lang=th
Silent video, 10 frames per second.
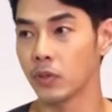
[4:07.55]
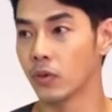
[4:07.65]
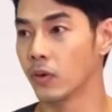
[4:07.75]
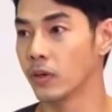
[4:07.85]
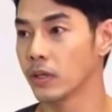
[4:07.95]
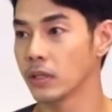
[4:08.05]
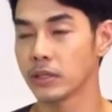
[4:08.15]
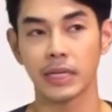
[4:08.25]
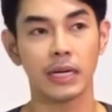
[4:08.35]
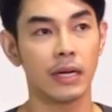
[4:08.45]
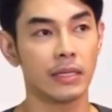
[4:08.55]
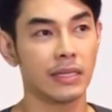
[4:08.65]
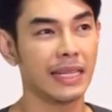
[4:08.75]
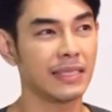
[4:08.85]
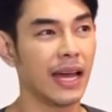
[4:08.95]
ดู
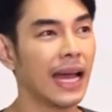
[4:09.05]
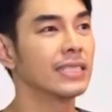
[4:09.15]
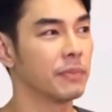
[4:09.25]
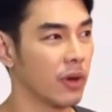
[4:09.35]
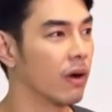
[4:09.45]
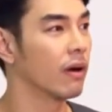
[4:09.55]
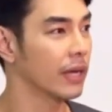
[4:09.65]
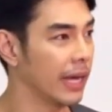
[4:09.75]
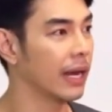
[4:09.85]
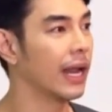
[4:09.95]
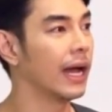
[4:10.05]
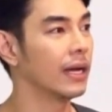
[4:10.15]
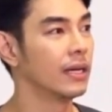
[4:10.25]
ได้สักห้าสิบกล่องก็เก่งแล้วล่ะ